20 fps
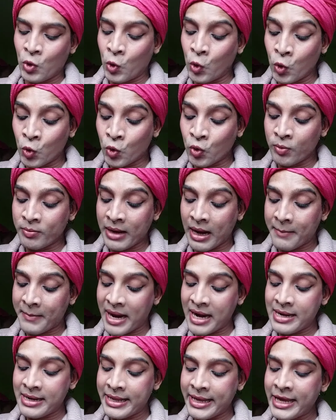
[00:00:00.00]
হুকুম না
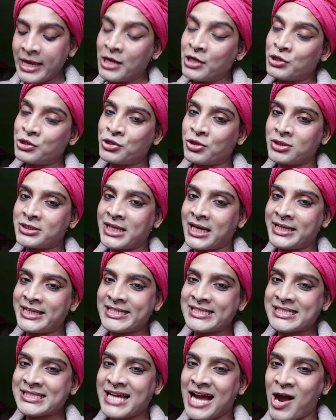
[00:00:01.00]
মারলে সোজা
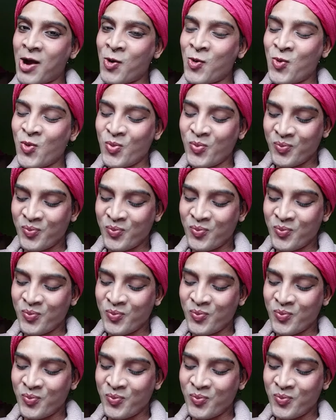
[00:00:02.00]
ডিসকাউন্ট